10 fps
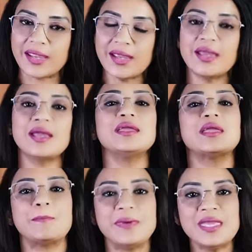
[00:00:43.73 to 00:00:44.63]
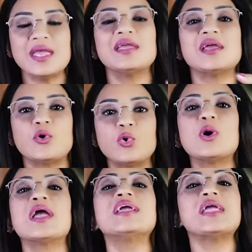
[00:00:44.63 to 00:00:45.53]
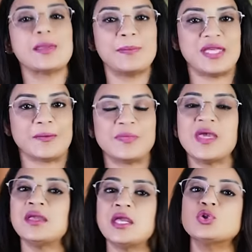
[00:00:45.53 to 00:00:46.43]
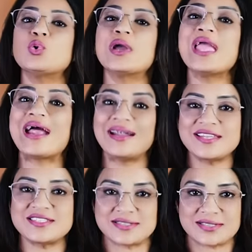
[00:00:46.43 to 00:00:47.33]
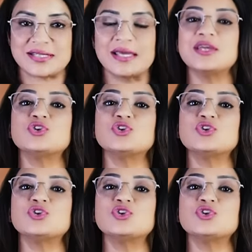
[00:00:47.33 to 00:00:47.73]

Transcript: ए है या बी है या ओ है या ए बी है ये तो हो गए एंटीजेंस